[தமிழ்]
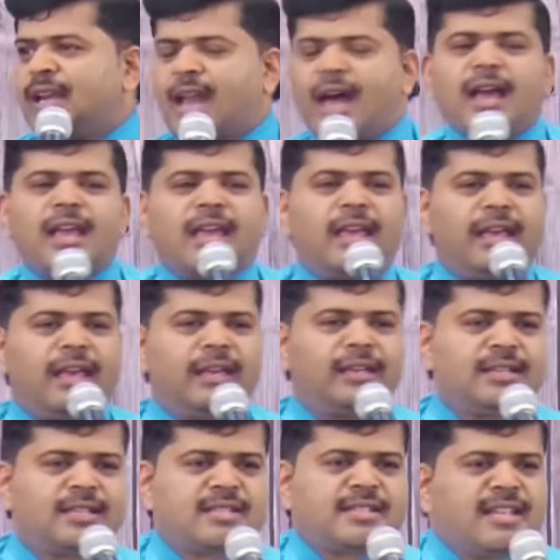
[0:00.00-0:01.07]
நாங்கள்
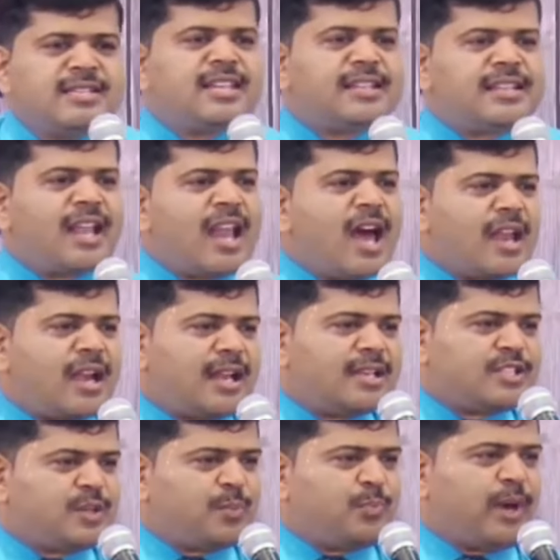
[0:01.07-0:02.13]
செஞ்சதெல்லாம்
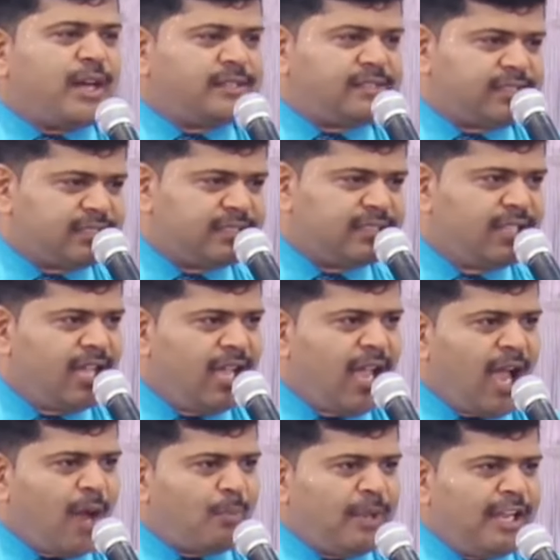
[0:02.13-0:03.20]
நினச்சி பார்த்து
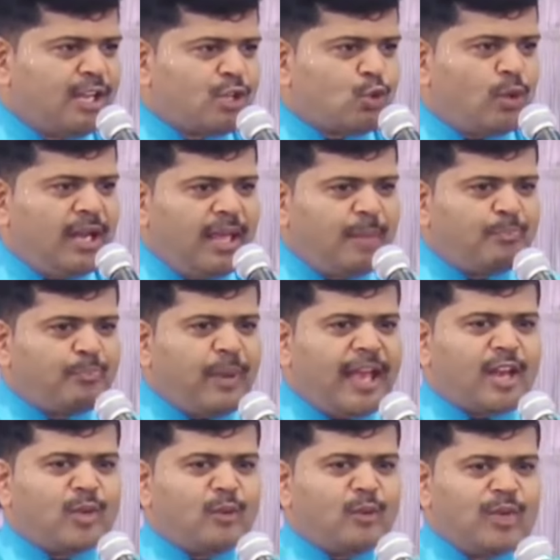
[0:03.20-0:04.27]
அப்படின்னு சொல்லி
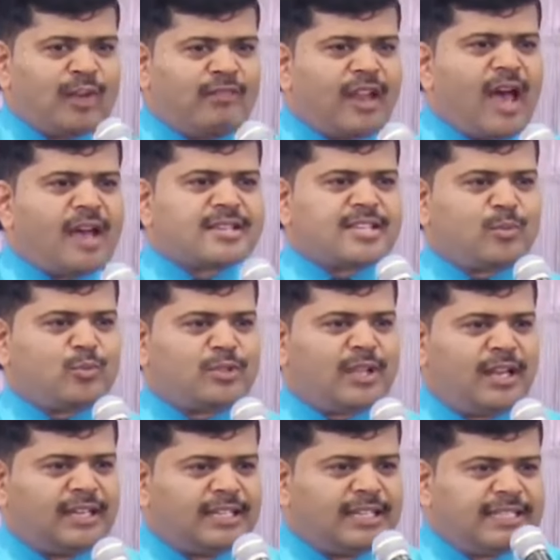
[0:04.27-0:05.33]
பேர் முதல் விலாசம்
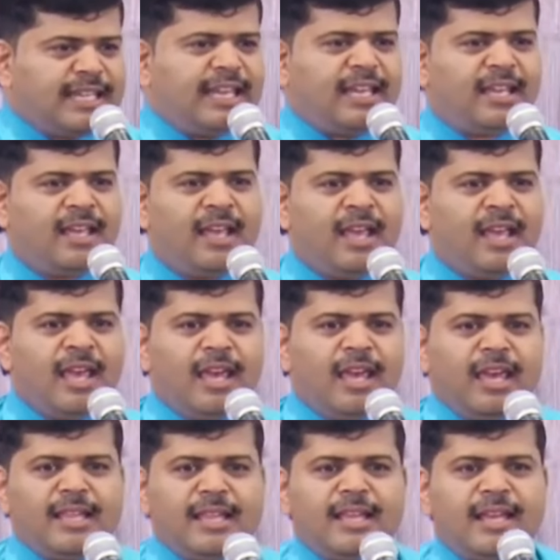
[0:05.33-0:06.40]
முதல் எழுதி
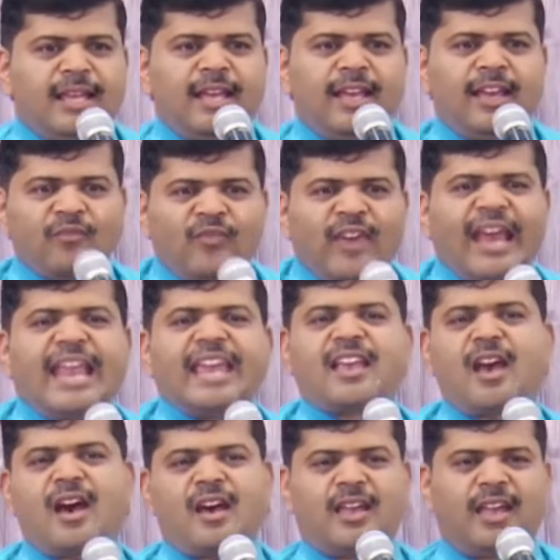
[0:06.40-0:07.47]
இந்த
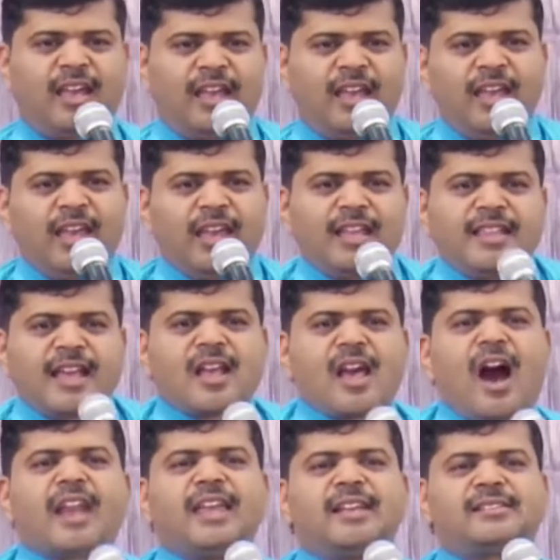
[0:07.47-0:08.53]
வேலைக்காக இந்த
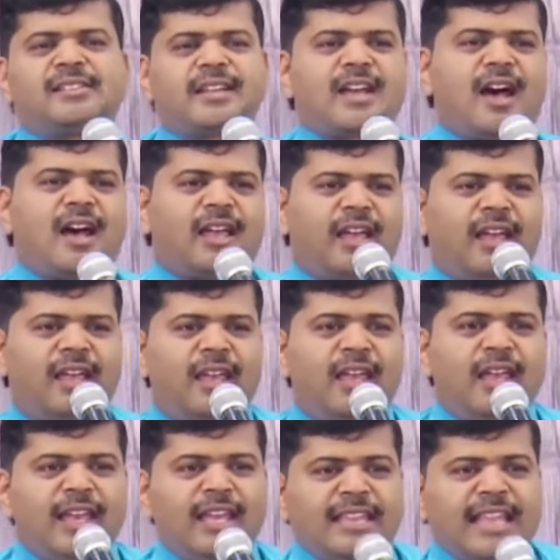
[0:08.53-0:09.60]
காரியத்துக்காக
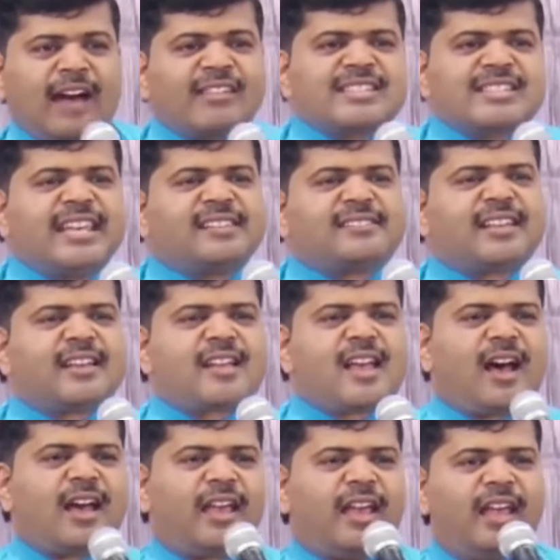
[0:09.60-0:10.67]
இந்த
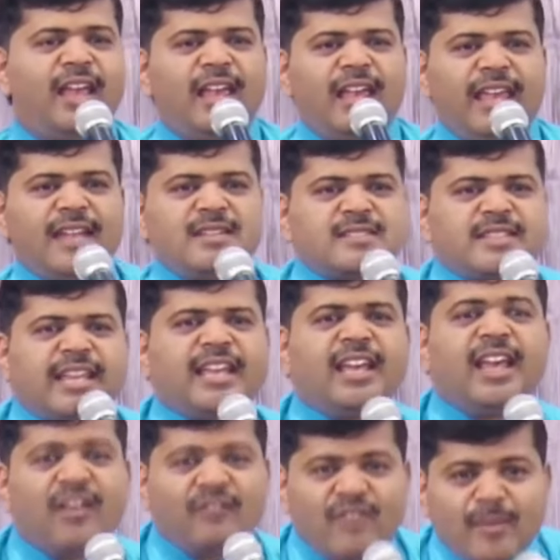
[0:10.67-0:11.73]
அவசியத்திற்காக என்று
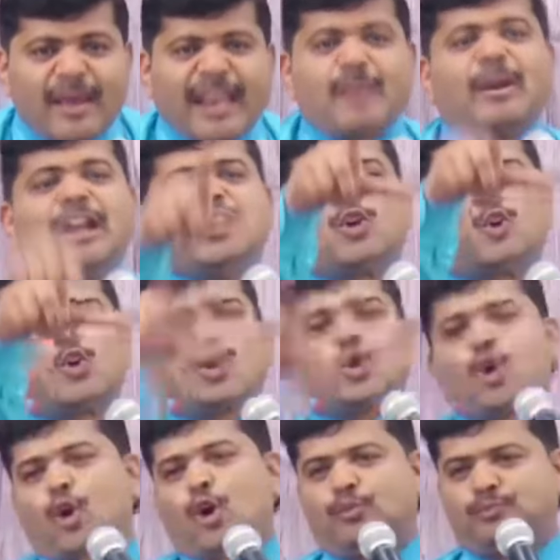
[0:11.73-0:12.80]
விவரம் எழுதி
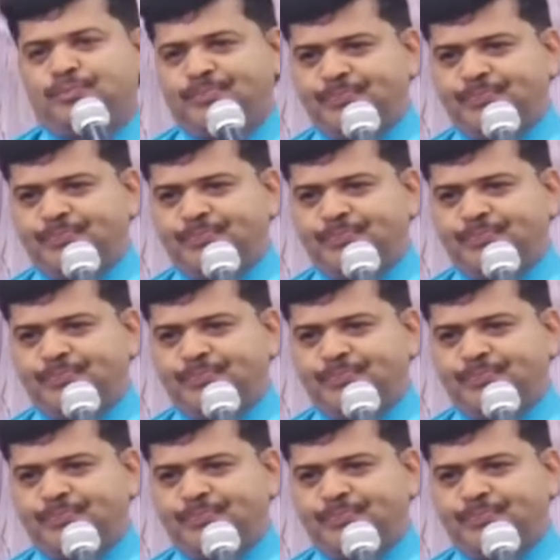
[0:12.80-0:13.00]
கொடுக்கிறோம்